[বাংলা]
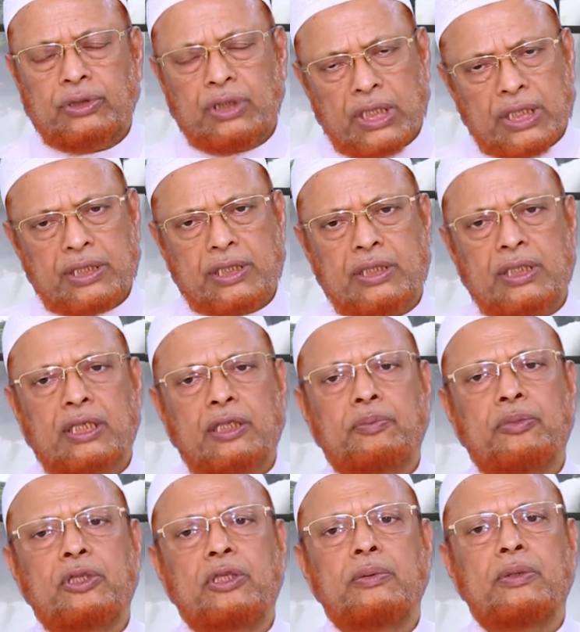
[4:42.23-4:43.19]
চেয়েছেন যাতে
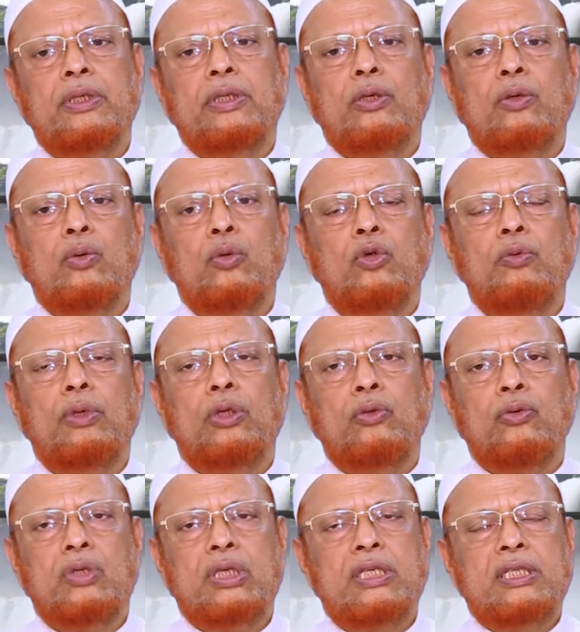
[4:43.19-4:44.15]
পৃথিবী যাতে কোনো
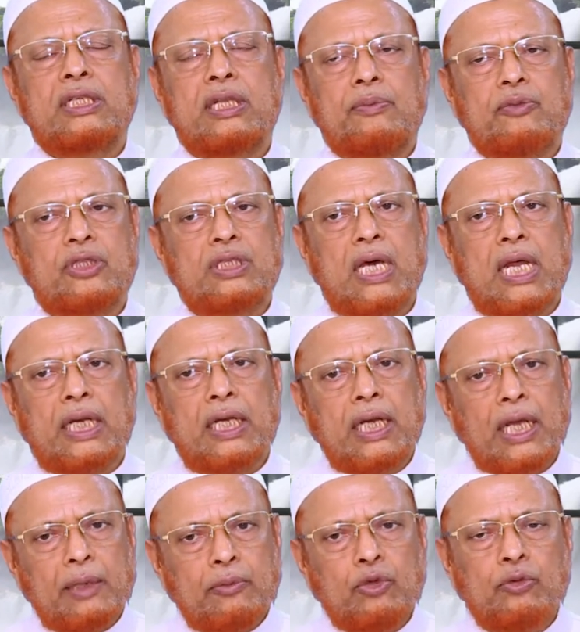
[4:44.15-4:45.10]
মানুষ ইসলাম জানে
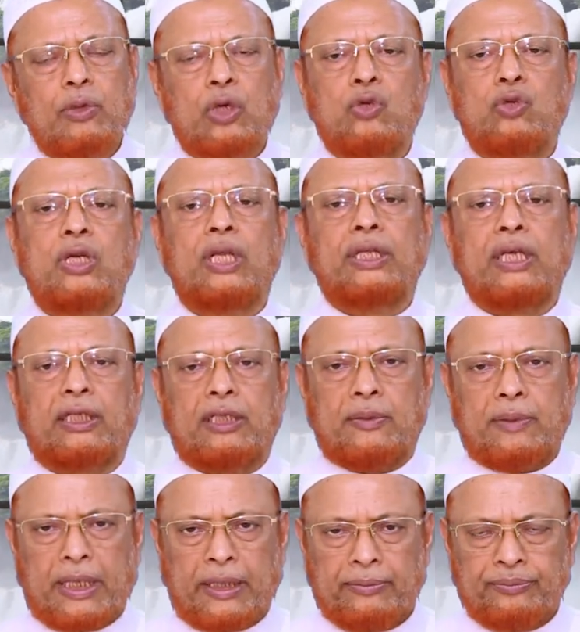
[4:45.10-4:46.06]
না এমন মানুষ না
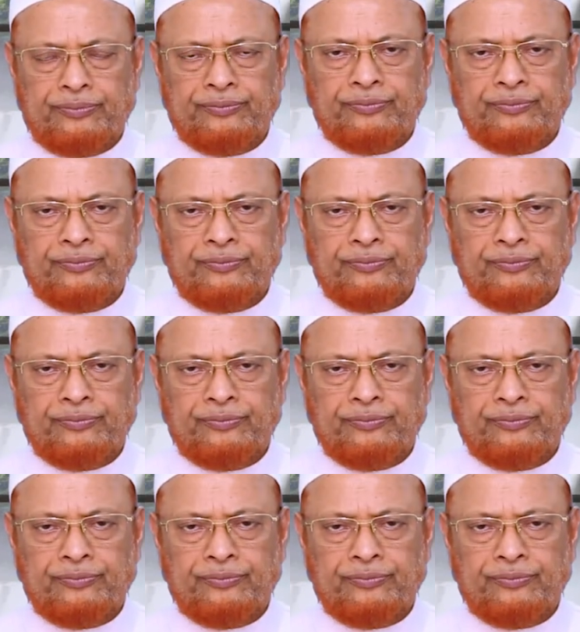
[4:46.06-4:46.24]
থাকতে পারে